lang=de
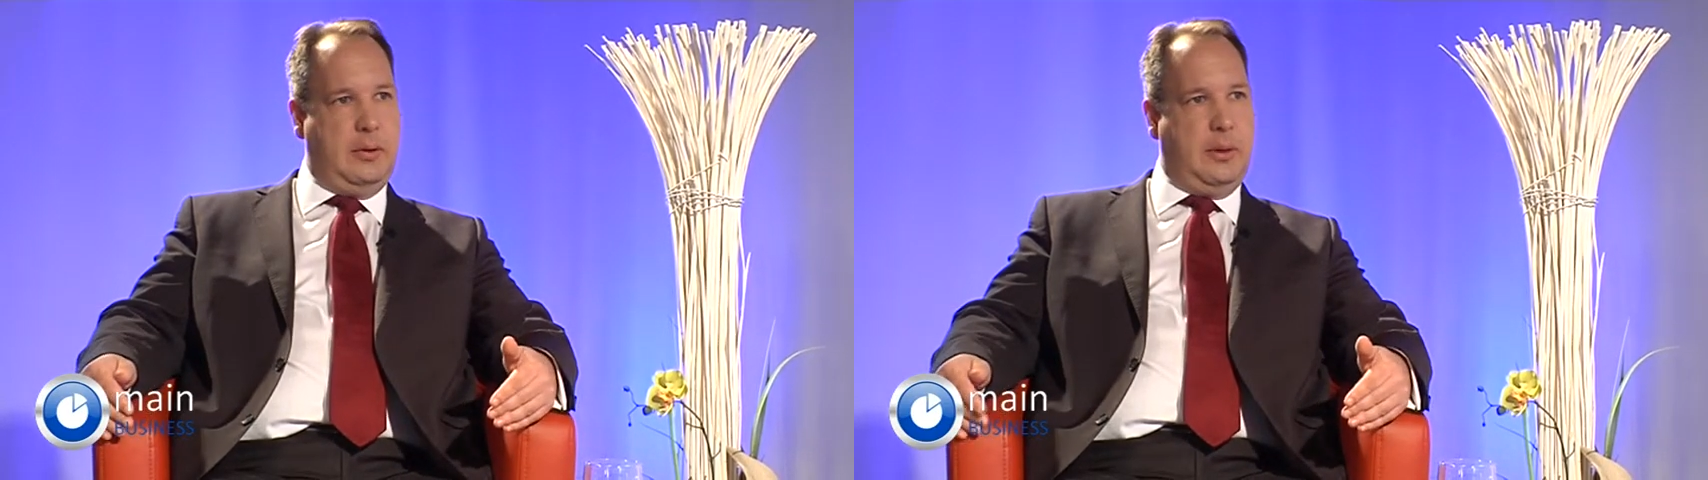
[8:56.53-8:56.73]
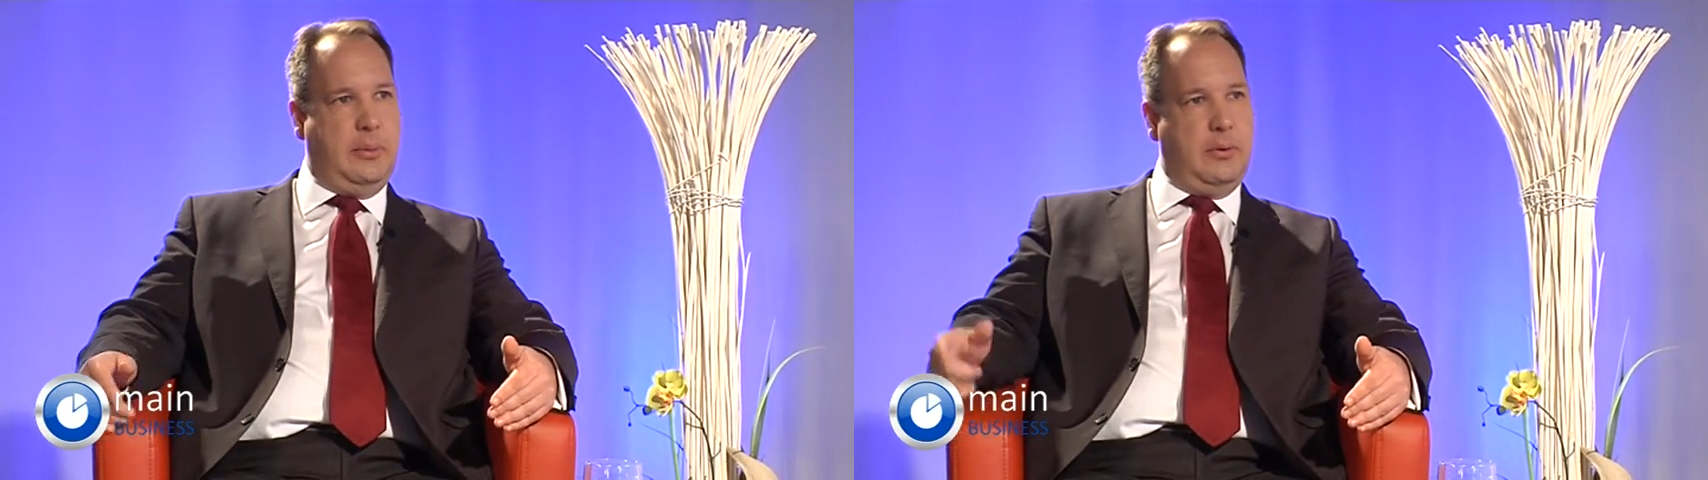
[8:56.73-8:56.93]

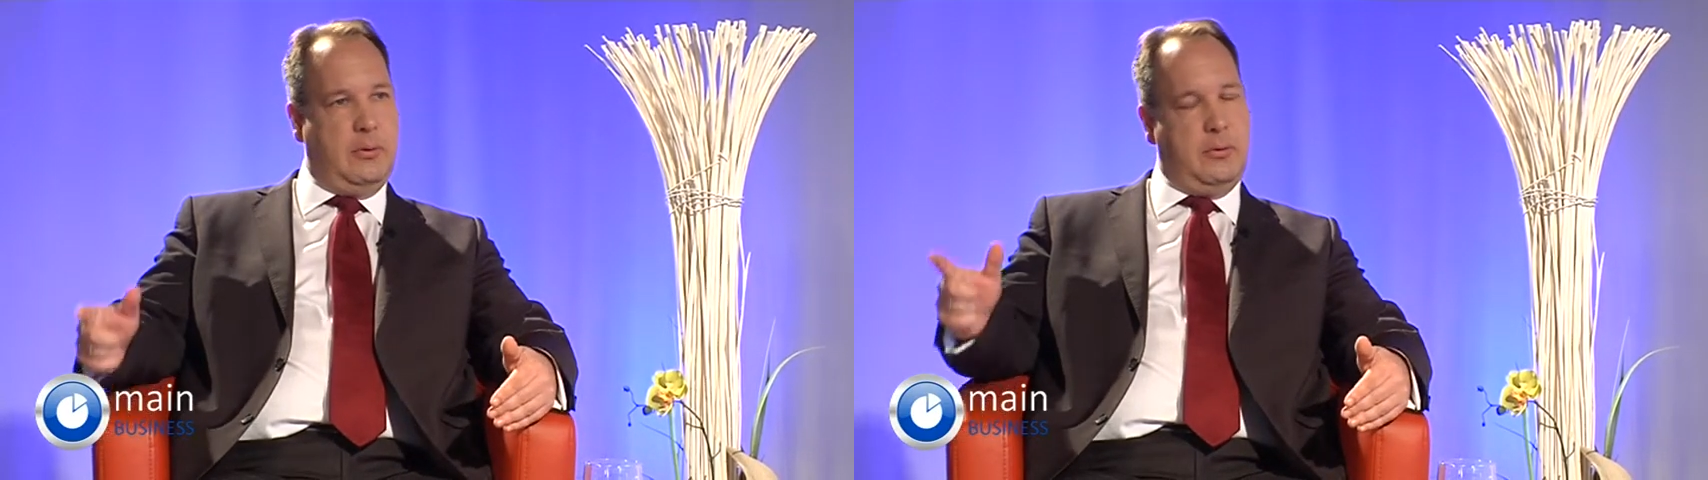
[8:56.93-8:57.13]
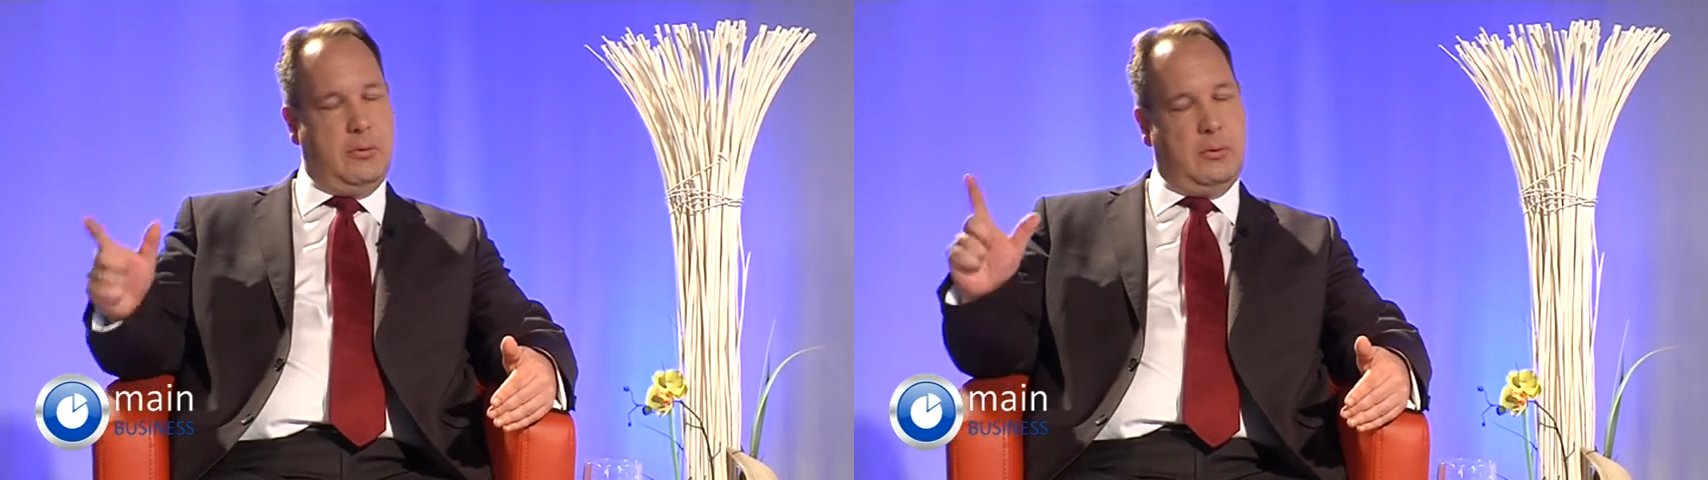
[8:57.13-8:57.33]
Ich habe da
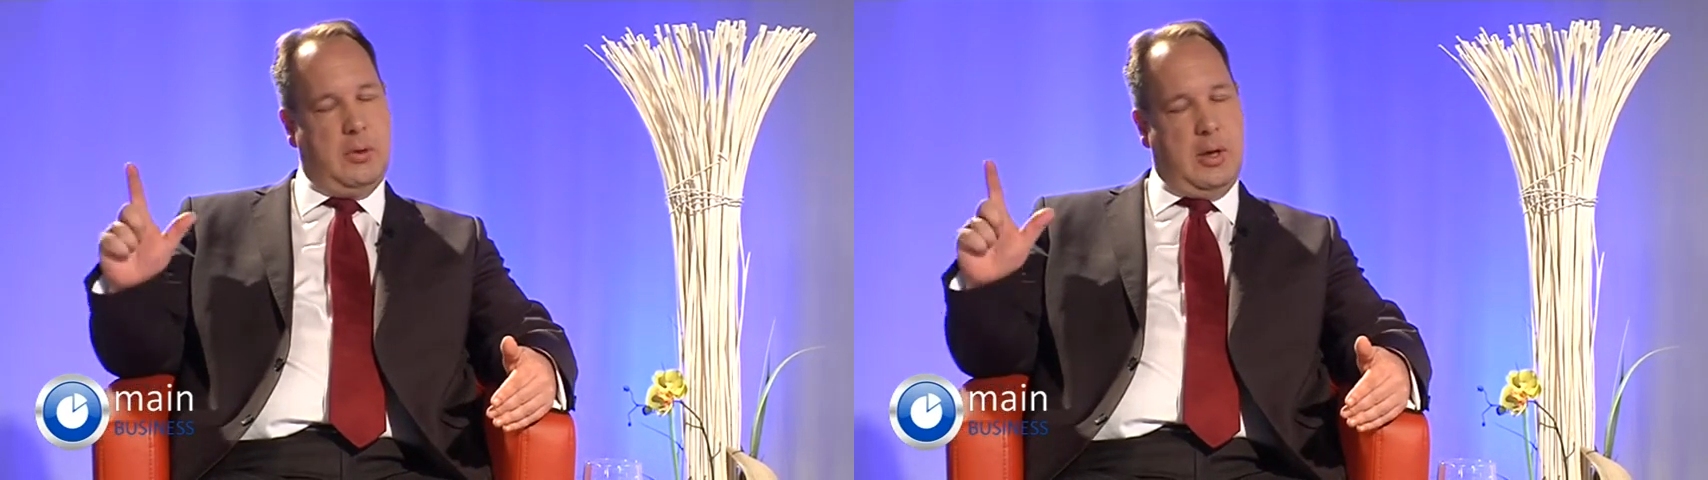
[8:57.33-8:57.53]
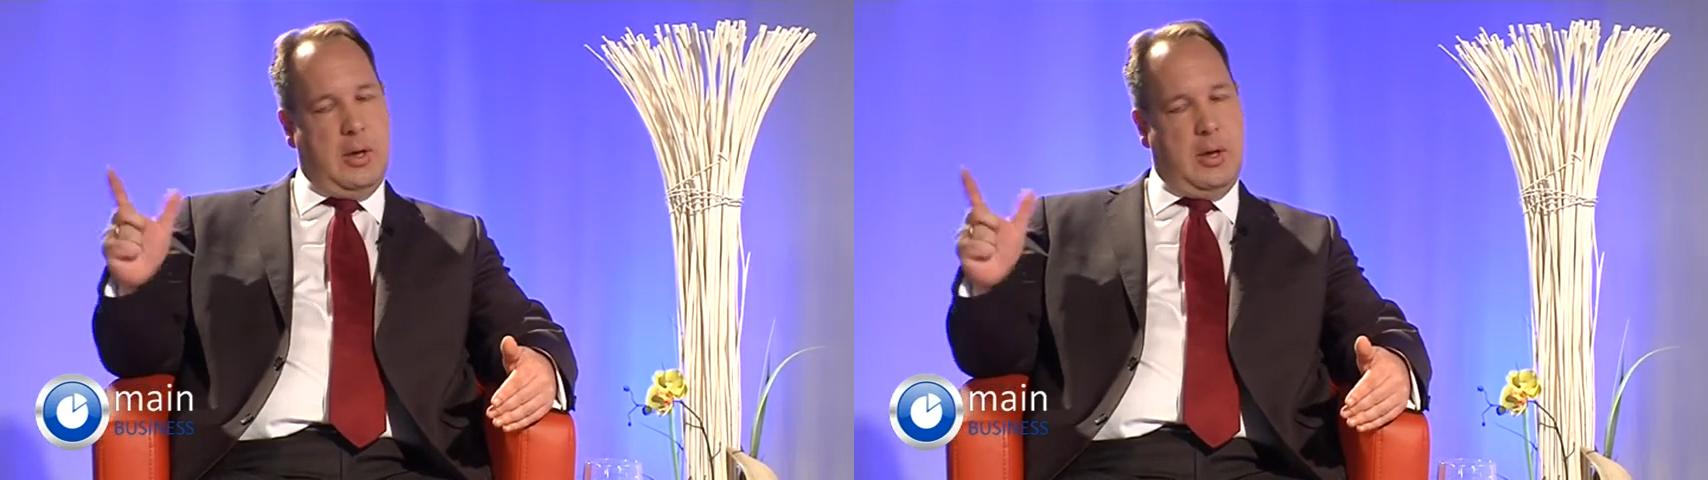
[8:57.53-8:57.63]
so, so